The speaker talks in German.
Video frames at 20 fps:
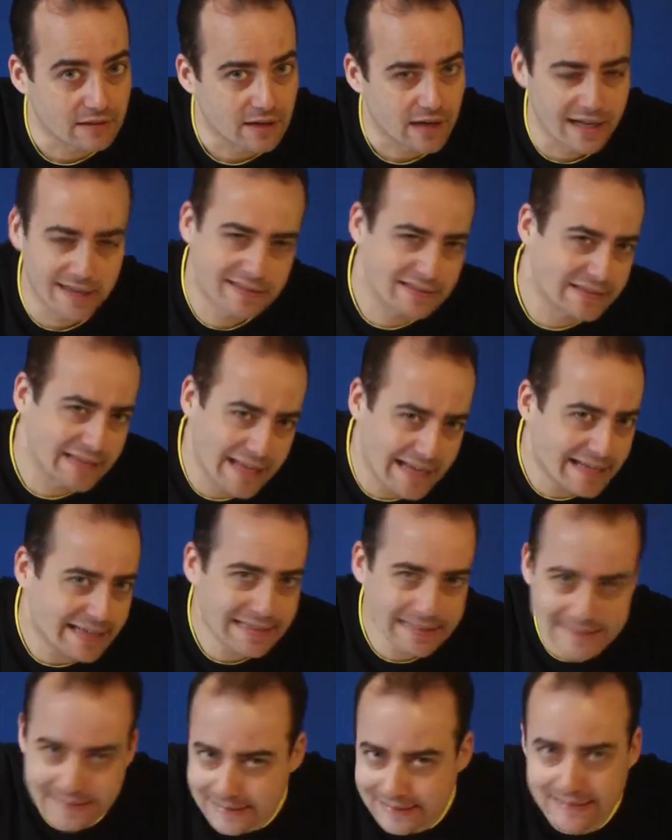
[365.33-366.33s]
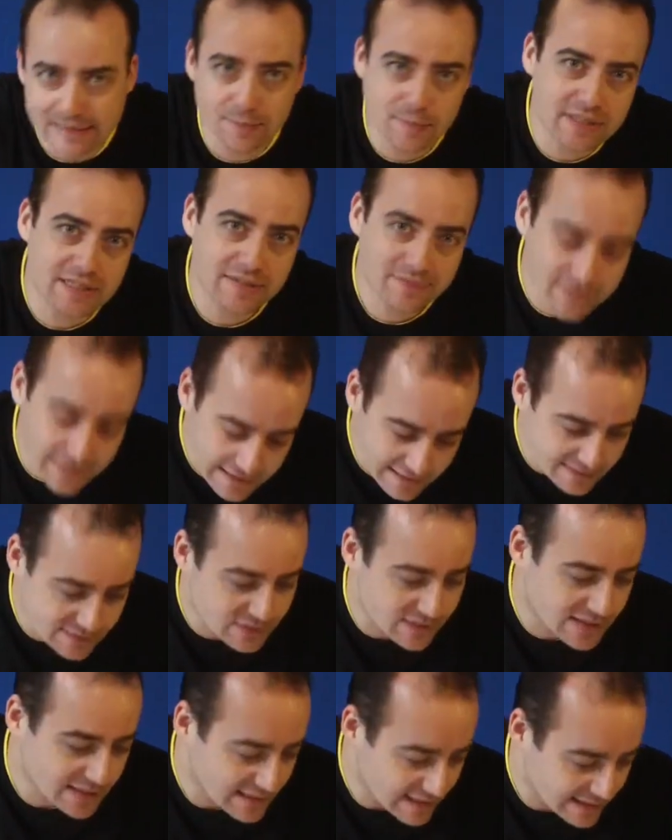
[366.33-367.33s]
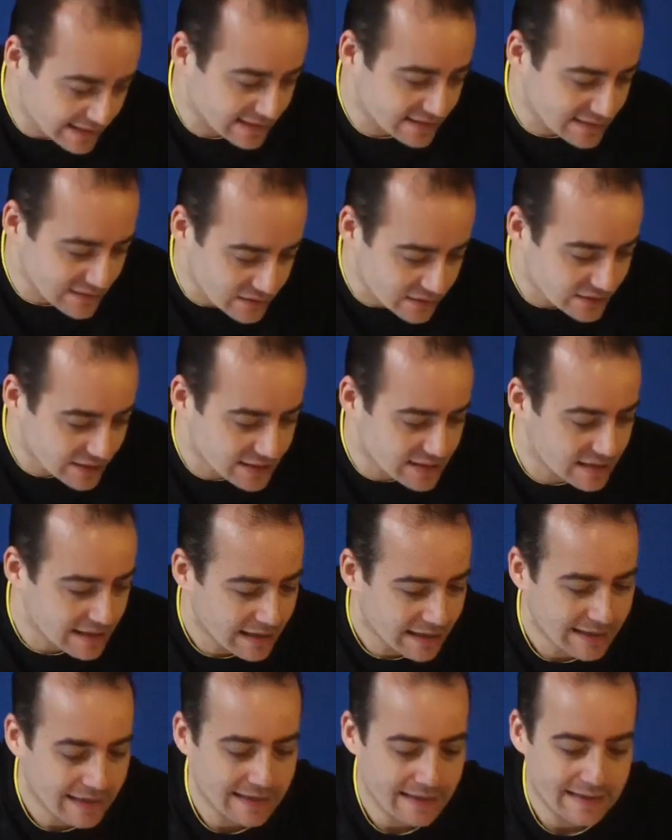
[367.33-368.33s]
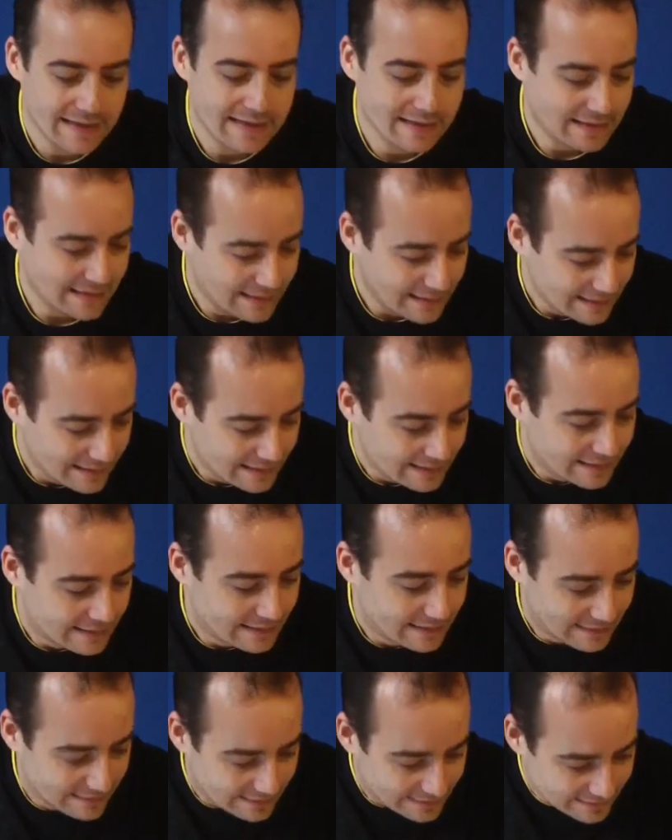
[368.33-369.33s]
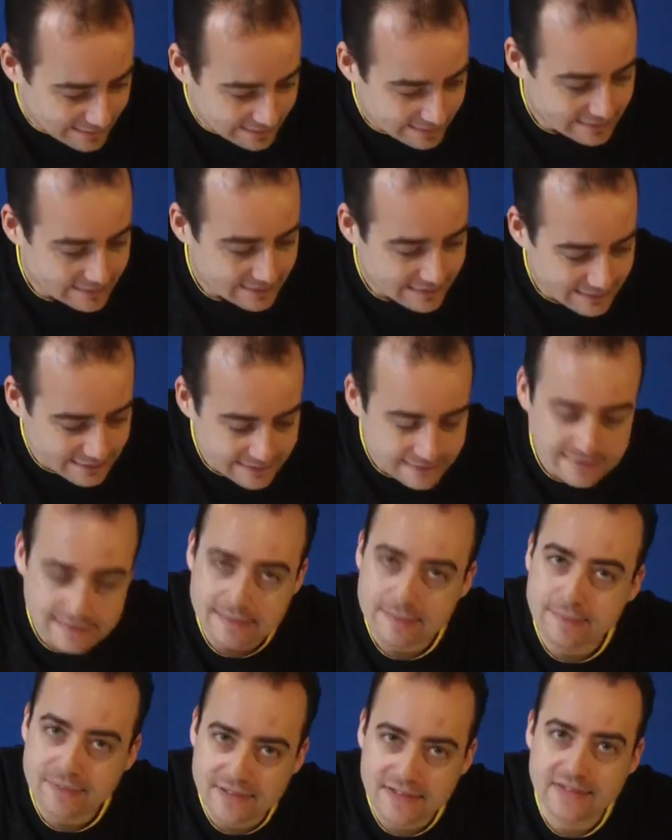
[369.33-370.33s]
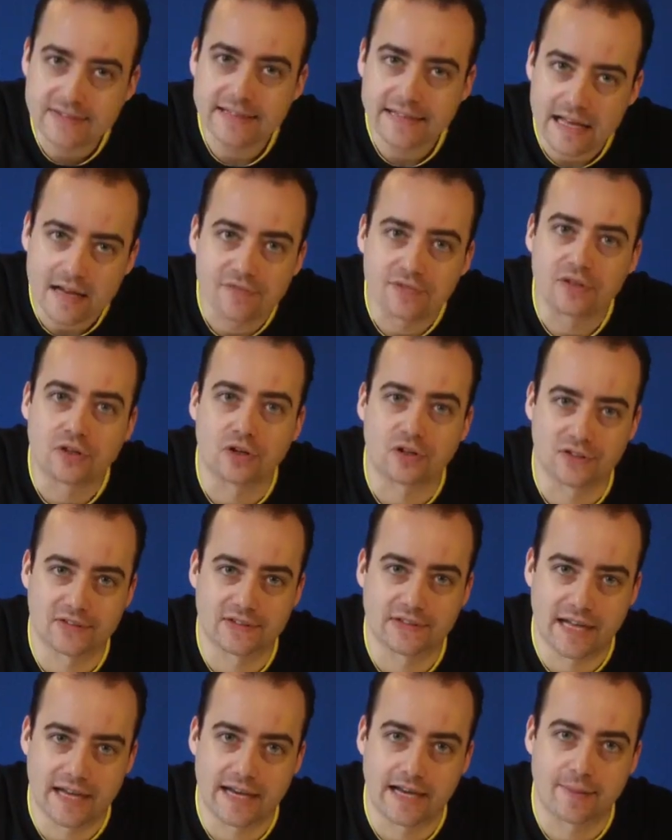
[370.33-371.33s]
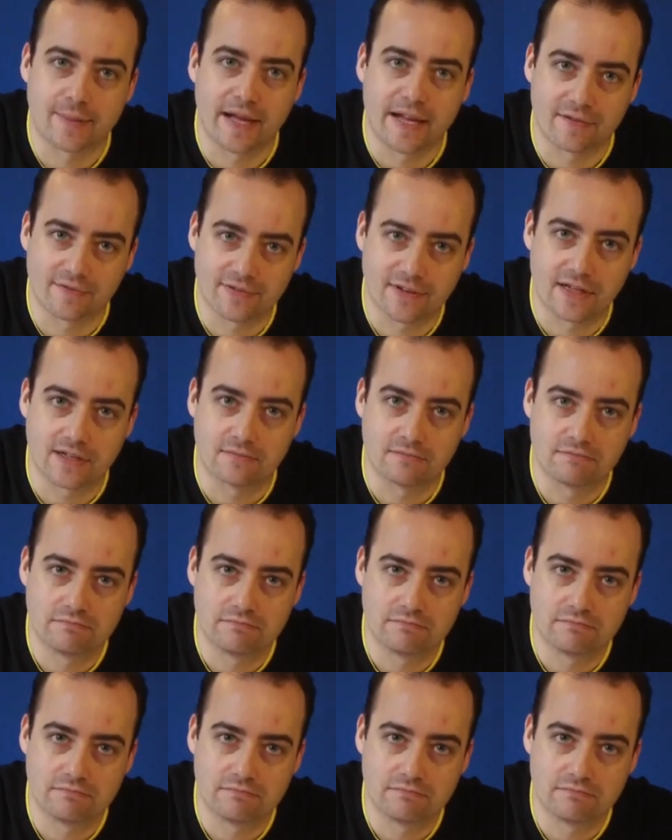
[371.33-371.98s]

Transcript: Also nein, nicht das Ding mit der Flex zu zerlegen, sondern äh, dass es ein bisschen Nerven kosten kann am Anfang.